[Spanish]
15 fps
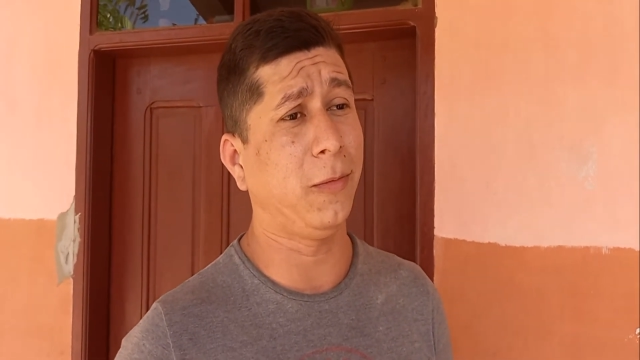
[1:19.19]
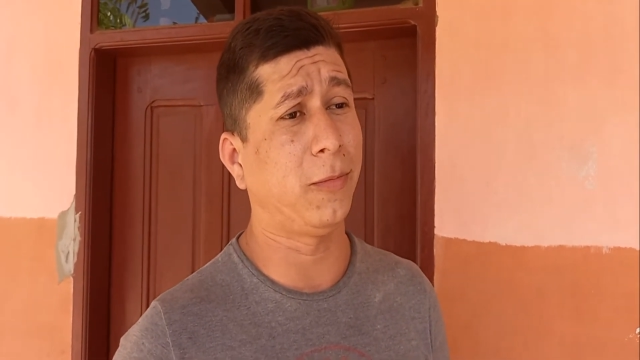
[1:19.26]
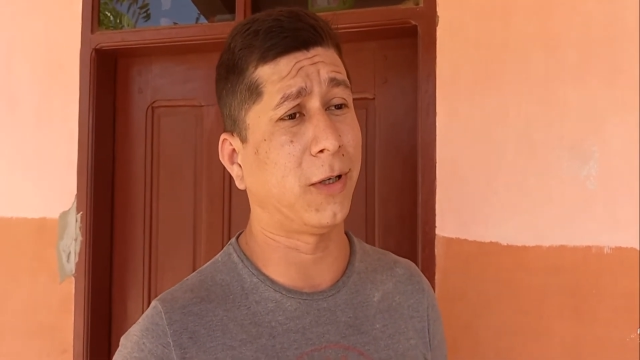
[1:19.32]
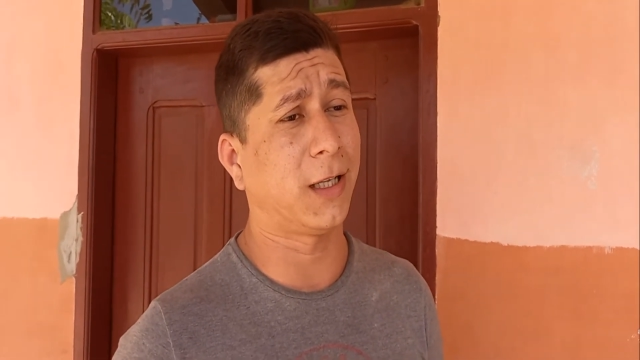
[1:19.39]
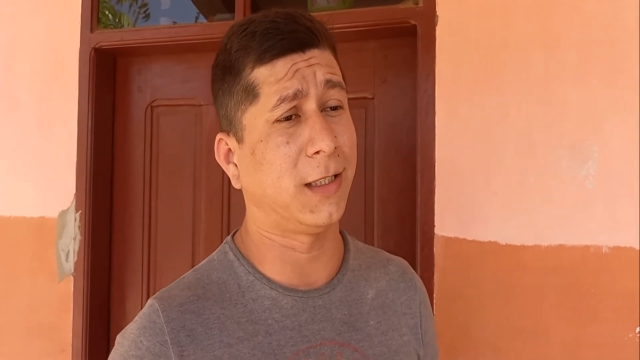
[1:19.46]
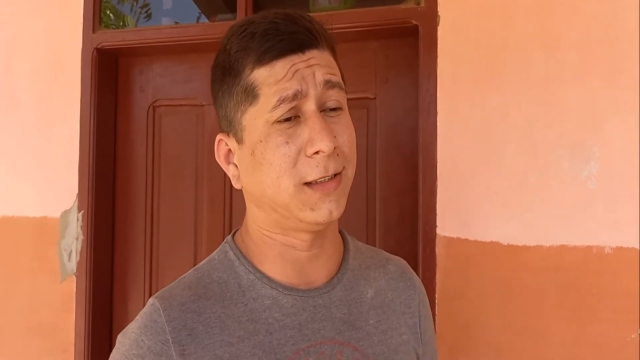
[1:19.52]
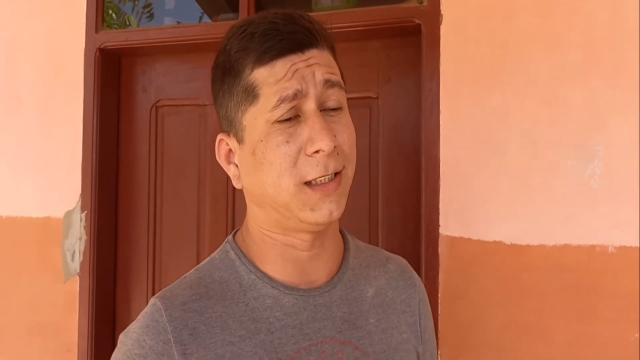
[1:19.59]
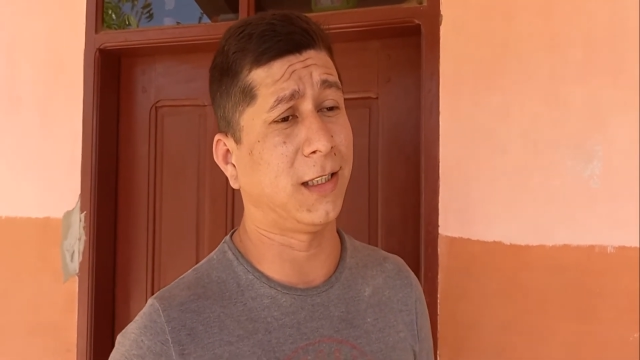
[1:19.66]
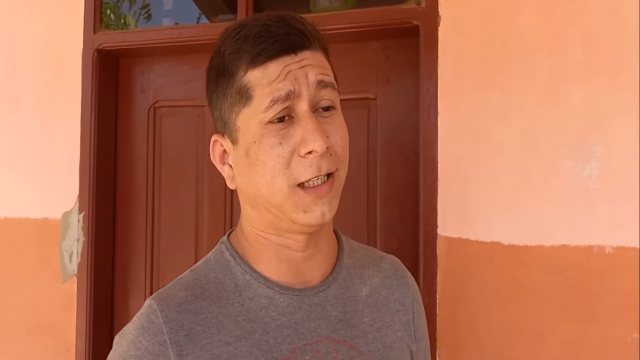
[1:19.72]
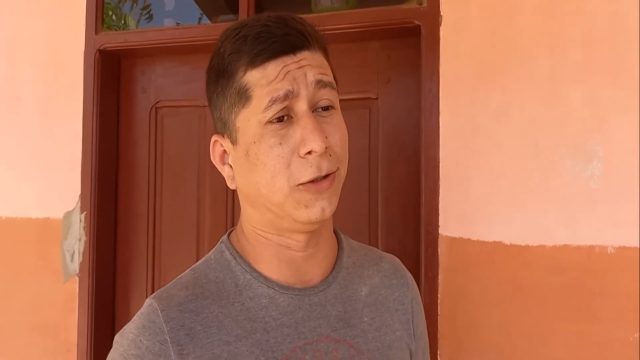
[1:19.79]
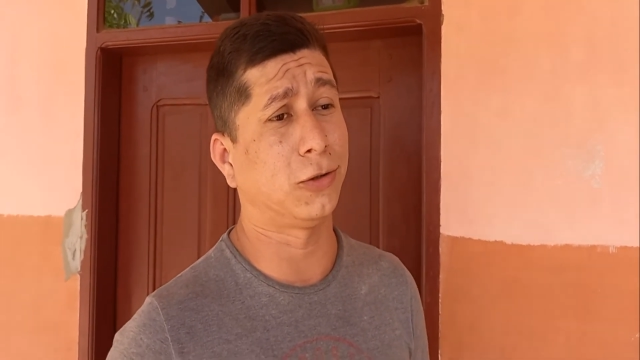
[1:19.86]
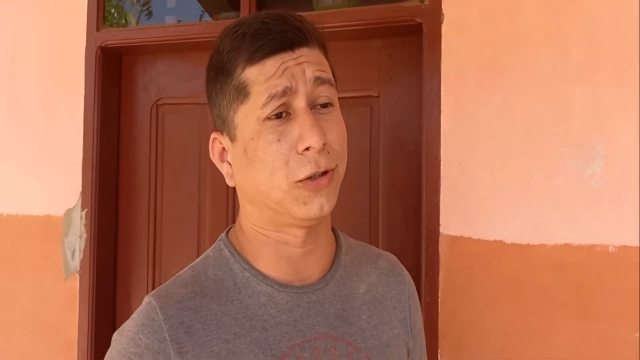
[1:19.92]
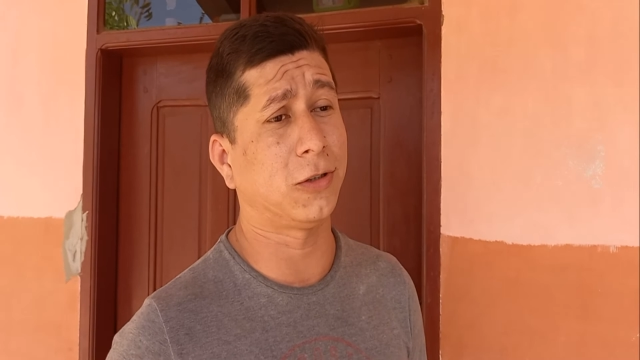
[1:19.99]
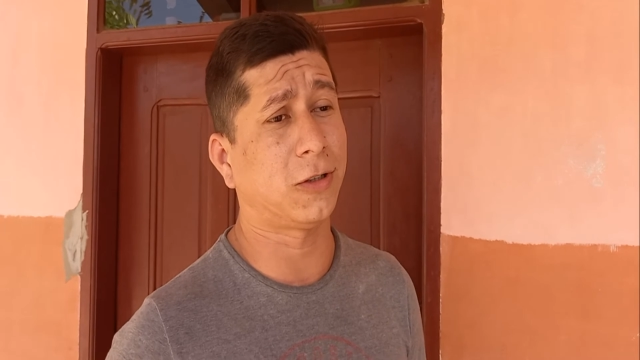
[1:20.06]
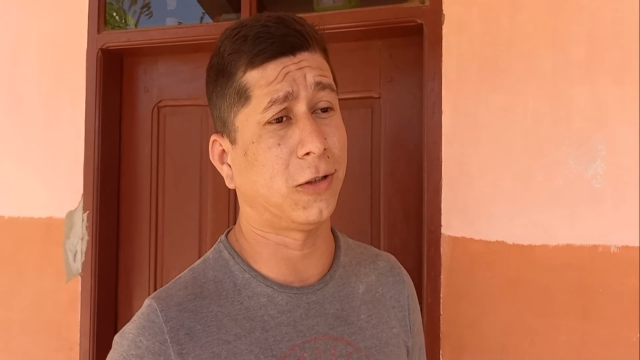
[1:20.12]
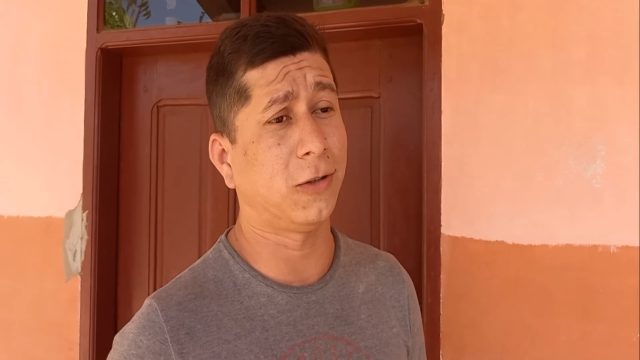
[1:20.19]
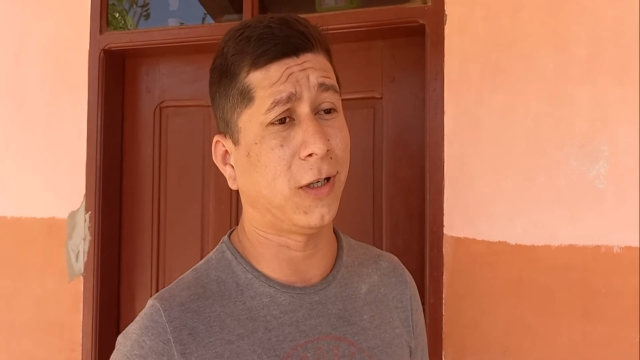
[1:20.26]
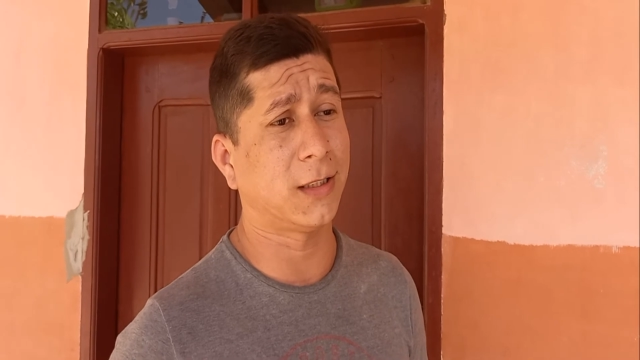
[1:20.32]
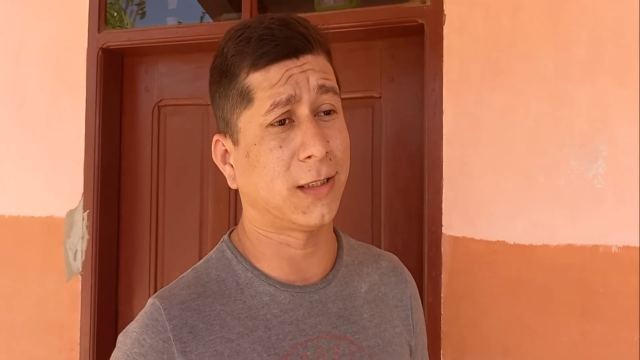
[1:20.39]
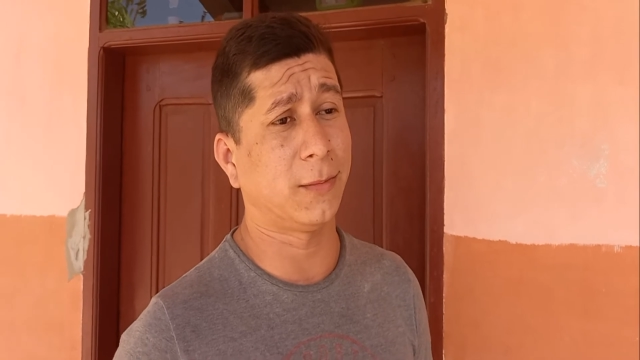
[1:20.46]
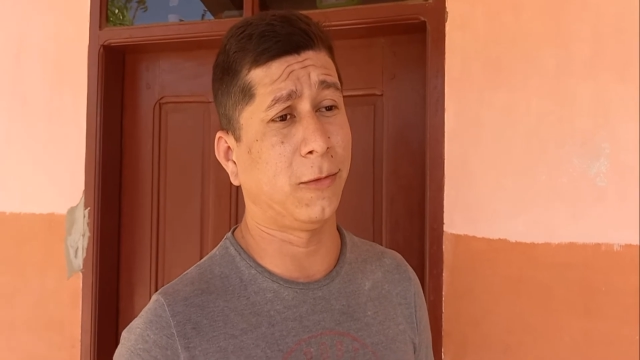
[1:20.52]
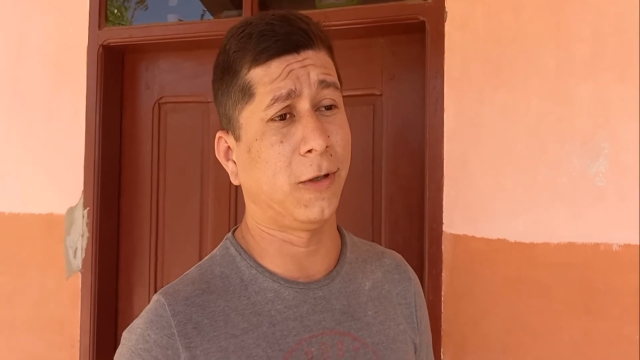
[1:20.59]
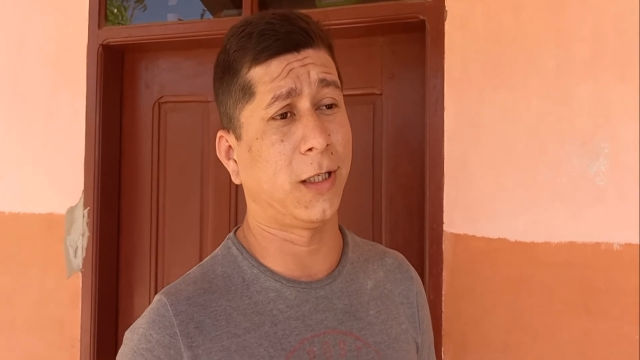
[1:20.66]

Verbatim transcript: Porque dicen que nosotros no hacemos